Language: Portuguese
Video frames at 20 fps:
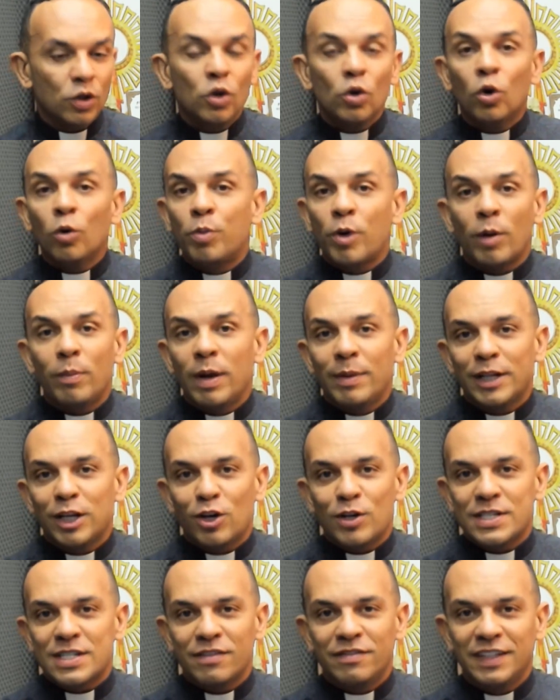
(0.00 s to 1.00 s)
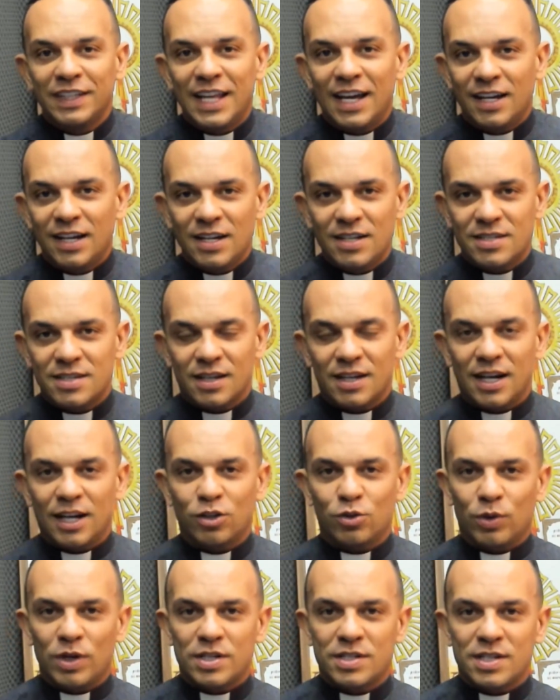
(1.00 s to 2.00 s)
O problema da nossa vida é esse,
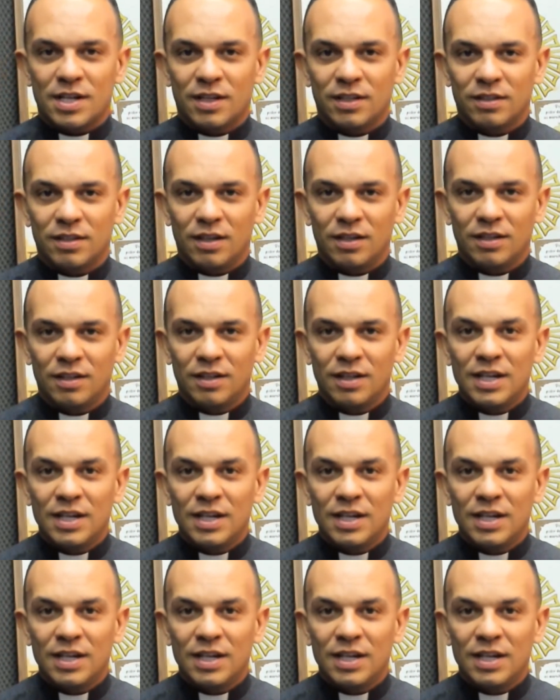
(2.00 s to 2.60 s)
criatura santa.